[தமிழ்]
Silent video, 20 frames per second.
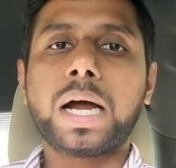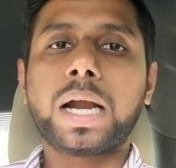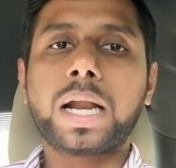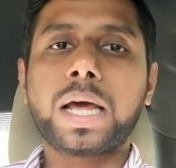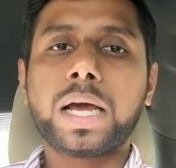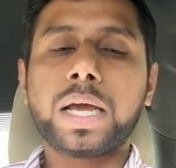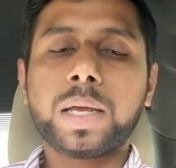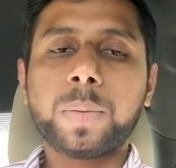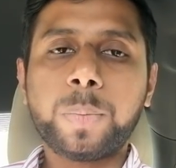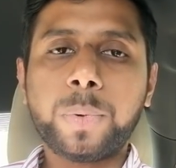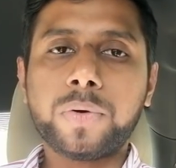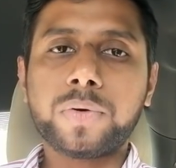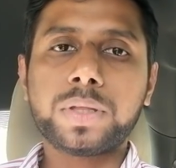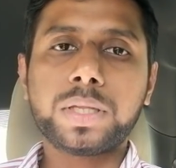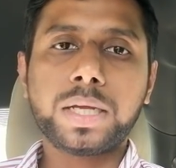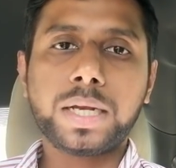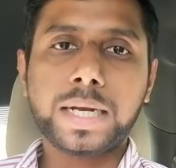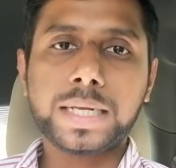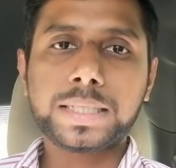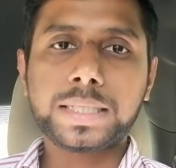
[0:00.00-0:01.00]
ஆனால் இப்போ
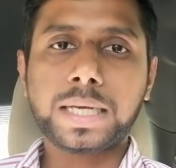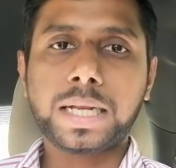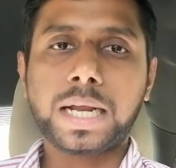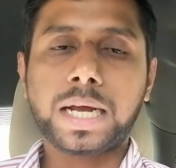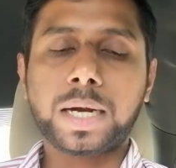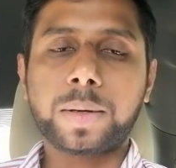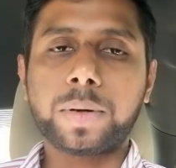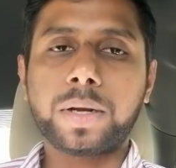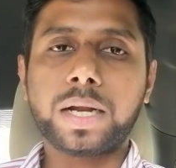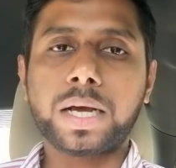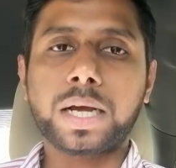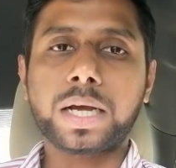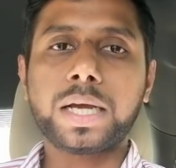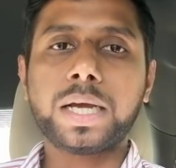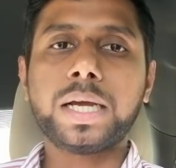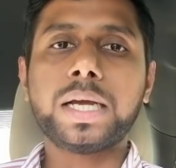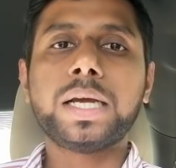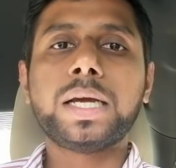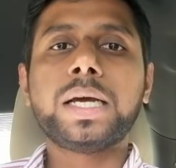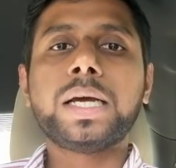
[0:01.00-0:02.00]
வந்து என்ன செய்கிறாங்க அப்படின்னாக்க
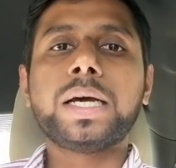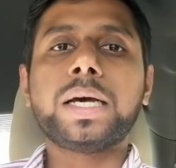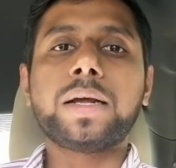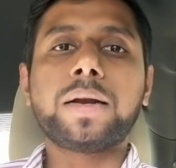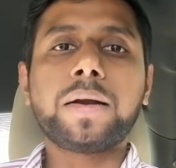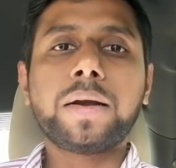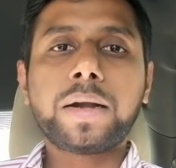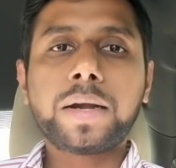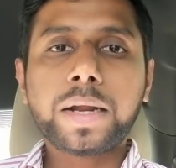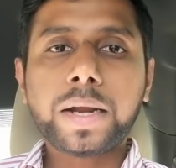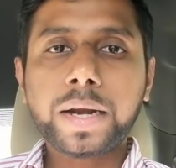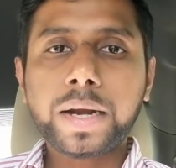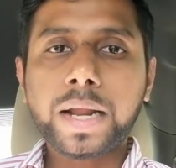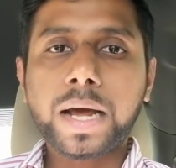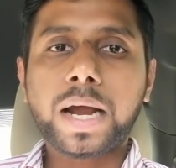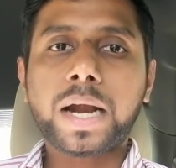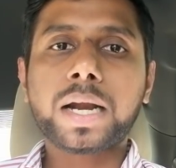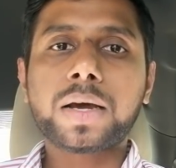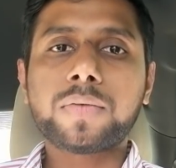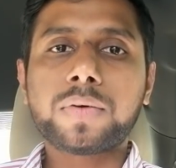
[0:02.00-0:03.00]

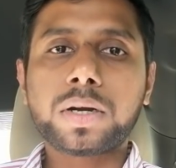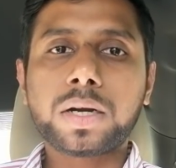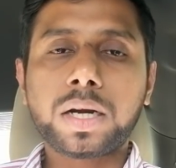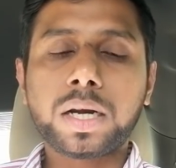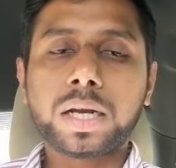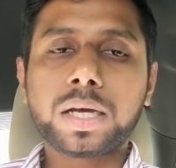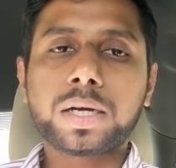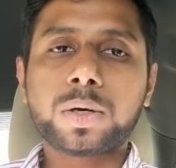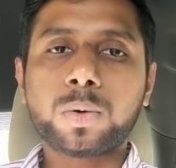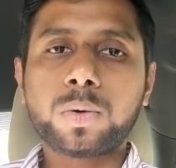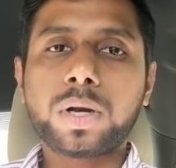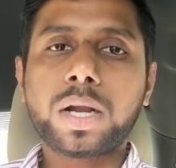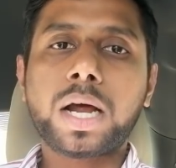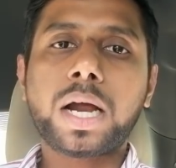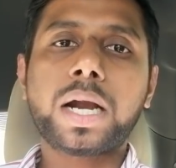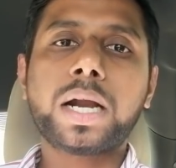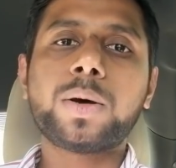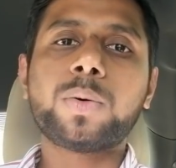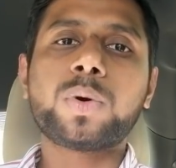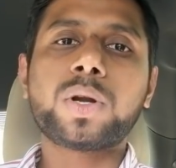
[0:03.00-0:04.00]
ரிட்டையர்டு ஆனவர்களுக்கு
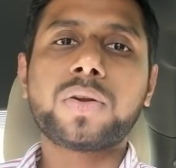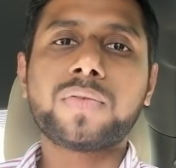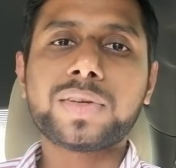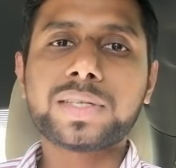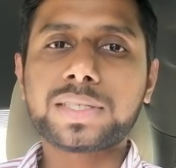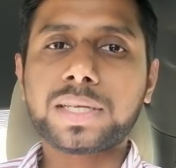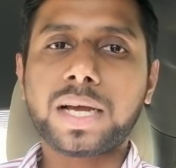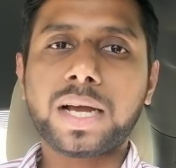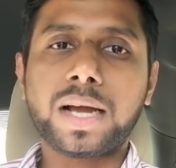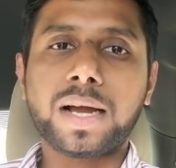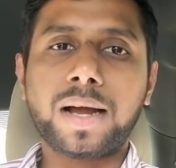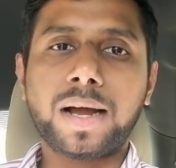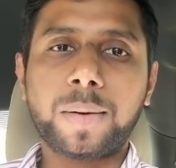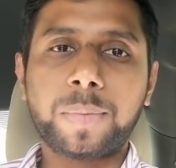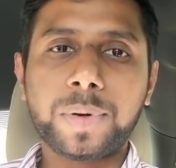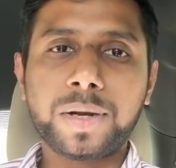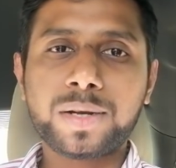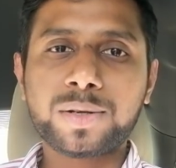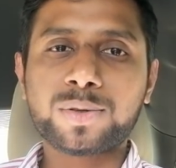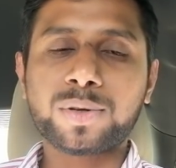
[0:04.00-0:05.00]
உண்டான ஒரு விசா
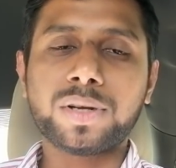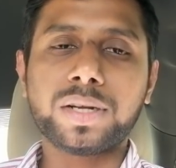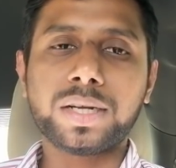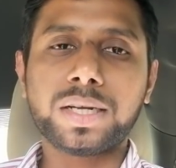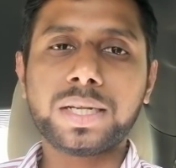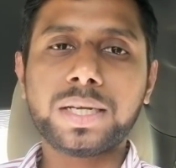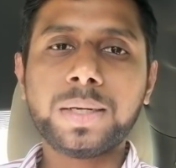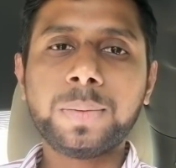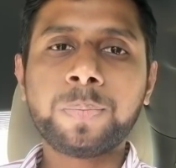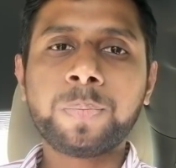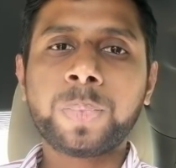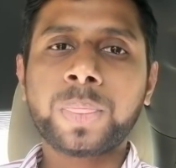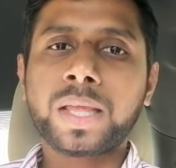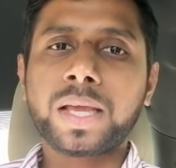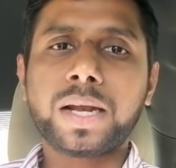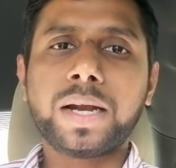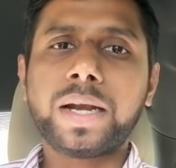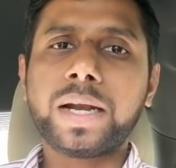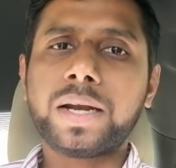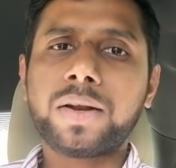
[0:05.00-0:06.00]
அப்படின்னு சொல்லிட்டு
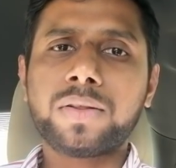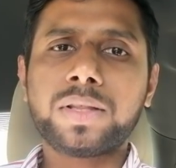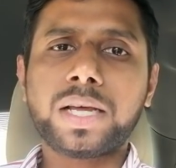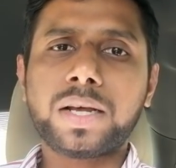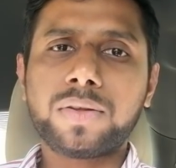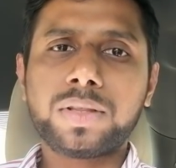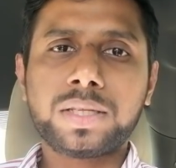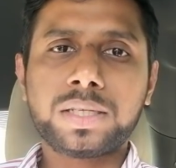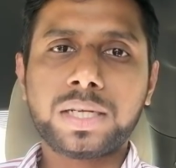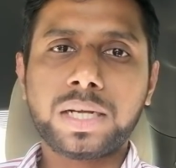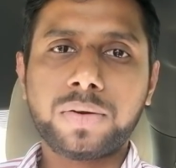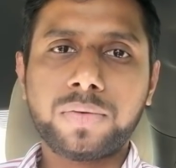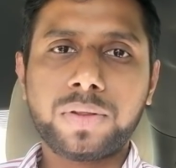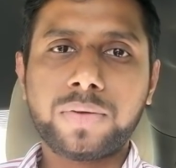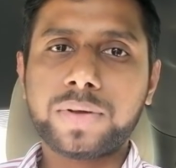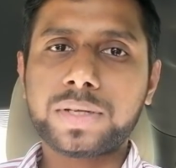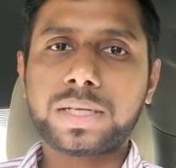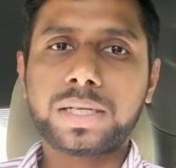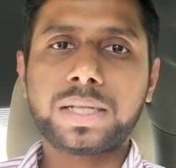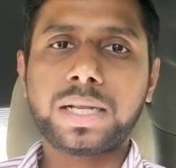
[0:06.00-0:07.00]
ரிட்டையர்டு வந்து அறுபத்தஞ்சு
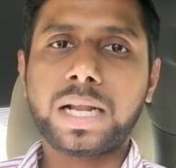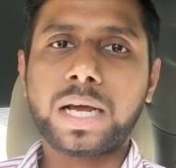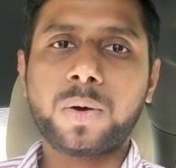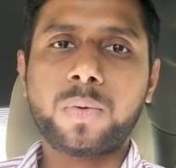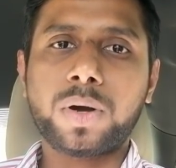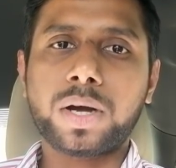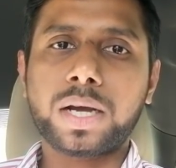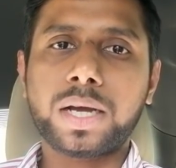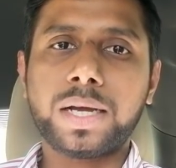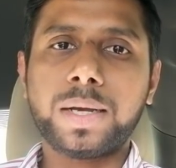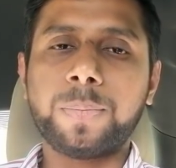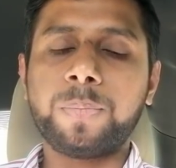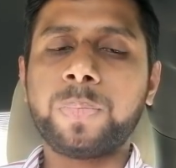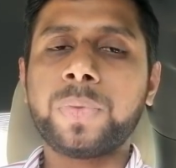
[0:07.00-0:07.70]
எழுபது வயசில் தான் ஆவாங்க